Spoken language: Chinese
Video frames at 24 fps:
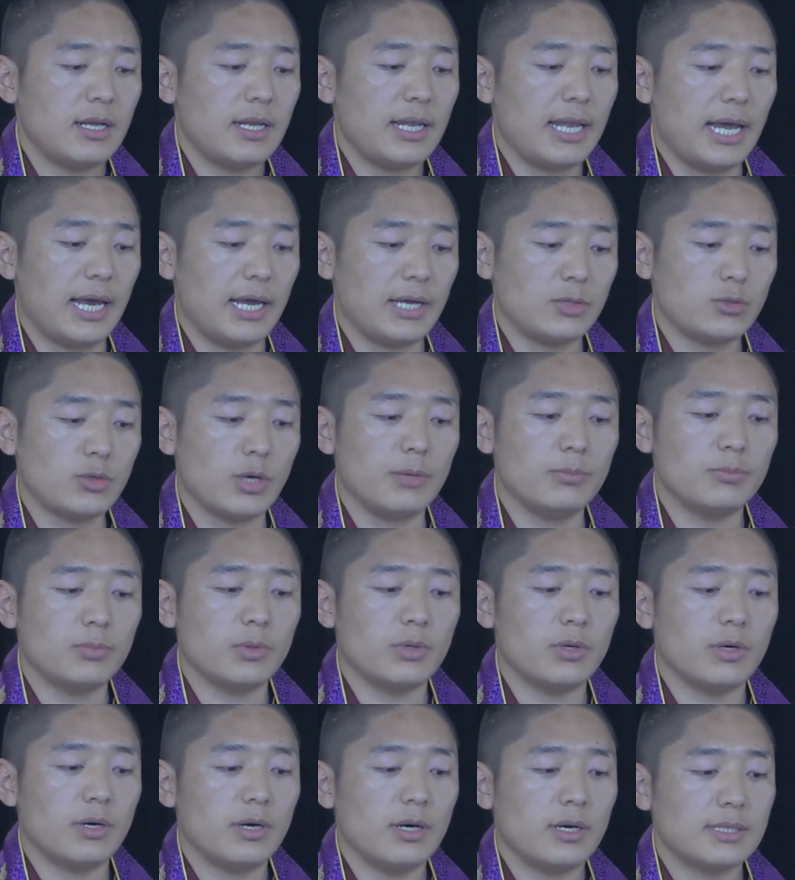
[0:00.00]
来传
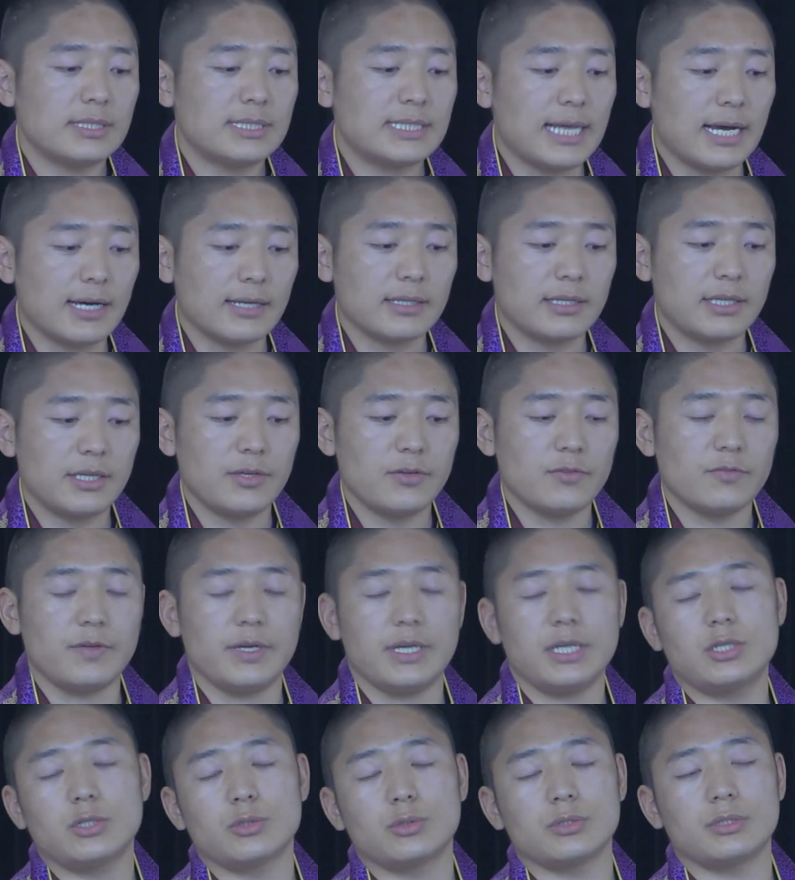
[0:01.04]
播藏地
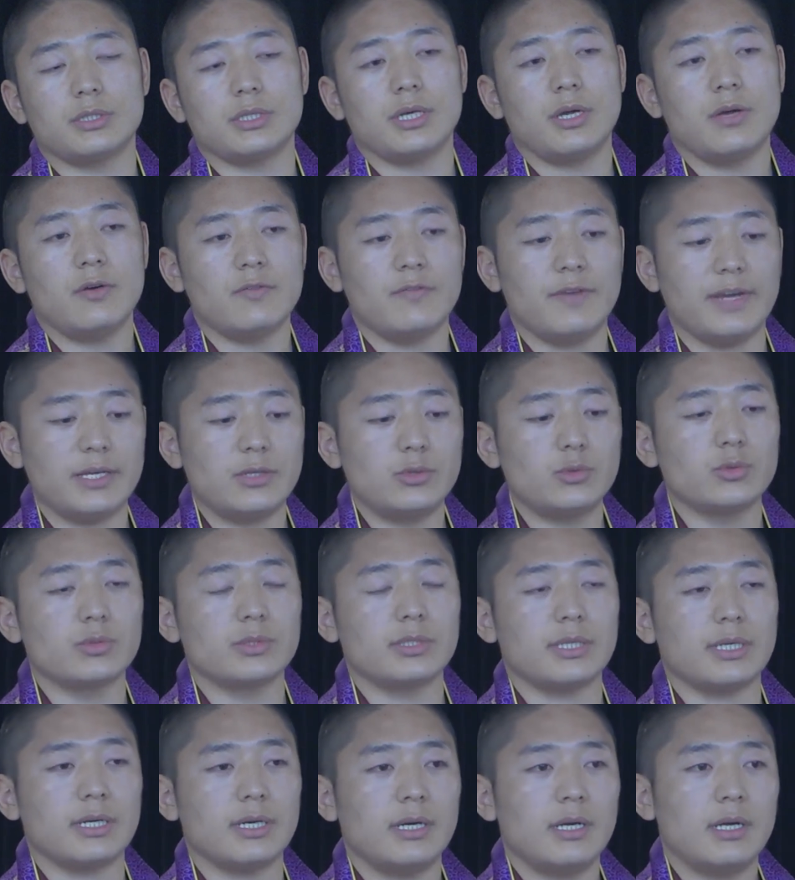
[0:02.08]
为主、的为主
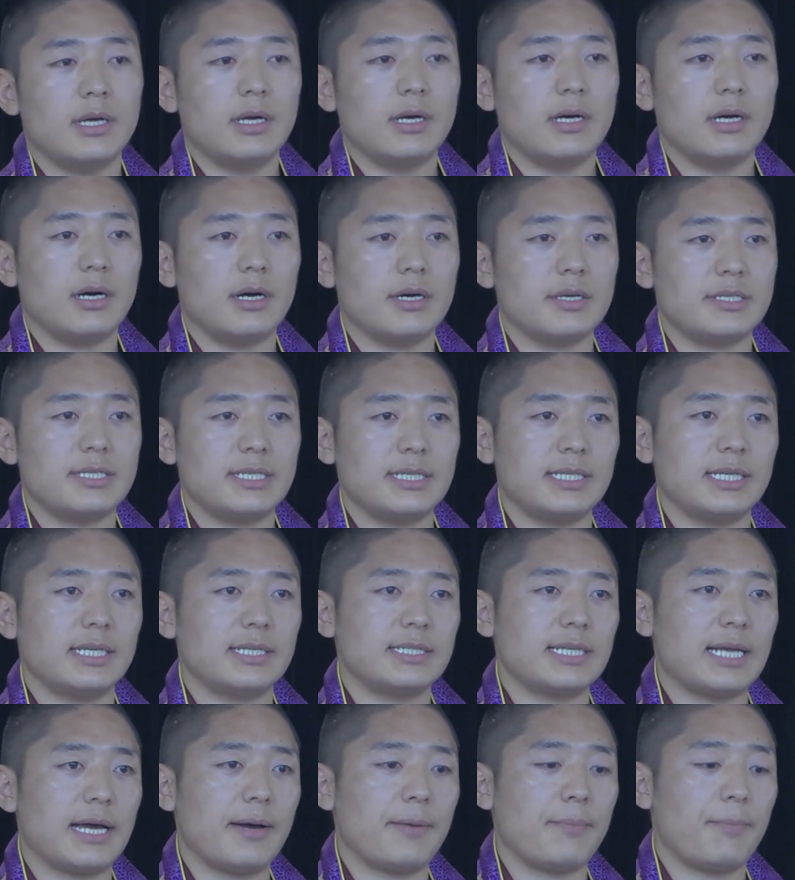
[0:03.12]
的，呃，世界
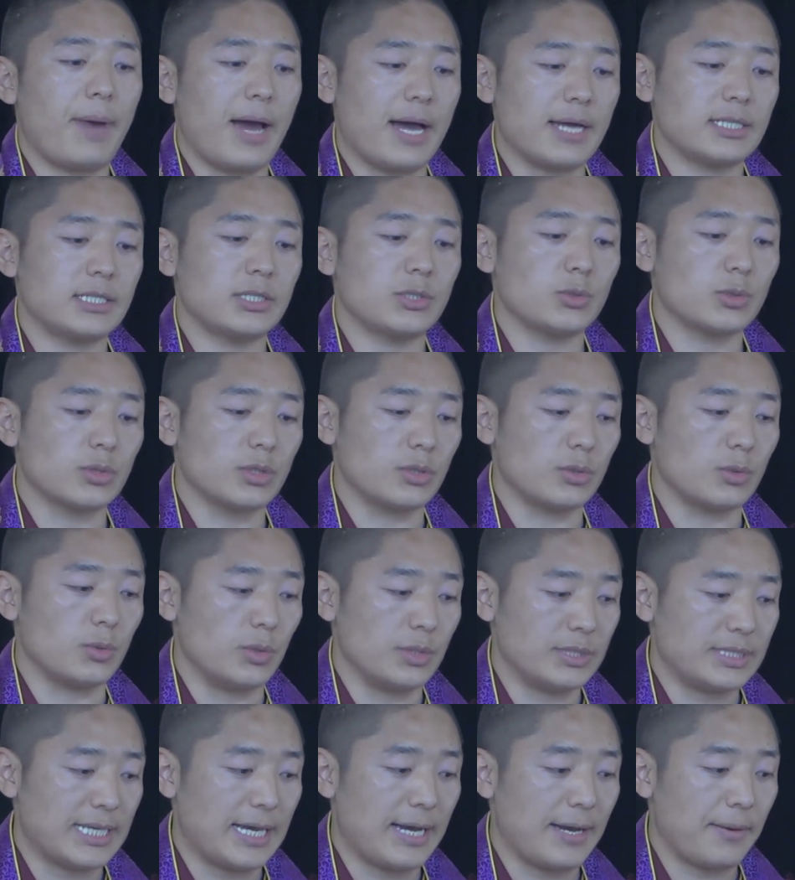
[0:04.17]
上八十多个
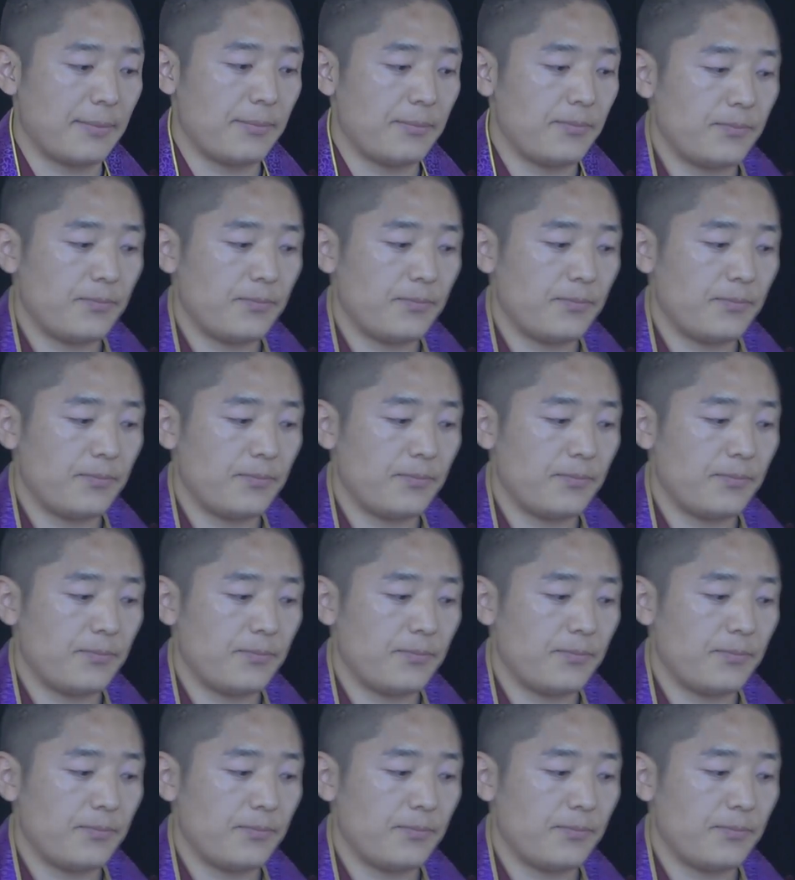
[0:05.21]
国家。